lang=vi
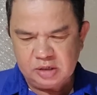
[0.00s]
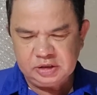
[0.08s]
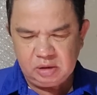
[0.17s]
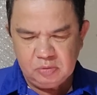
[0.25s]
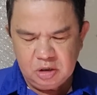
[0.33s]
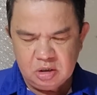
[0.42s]

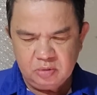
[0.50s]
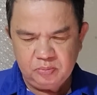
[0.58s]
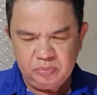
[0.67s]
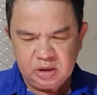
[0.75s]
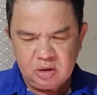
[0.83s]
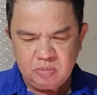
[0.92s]
Qua xác minh,
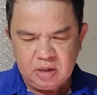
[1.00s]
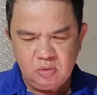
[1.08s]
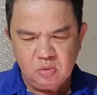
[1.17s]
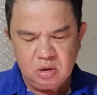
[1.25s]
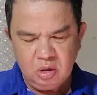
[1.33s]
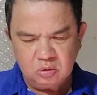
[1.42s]
công
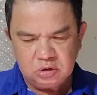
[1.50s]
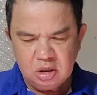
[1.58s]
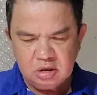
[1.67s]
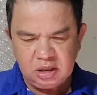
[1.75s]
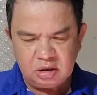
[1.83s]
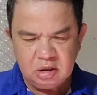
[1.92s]
an quận Đồ Sơn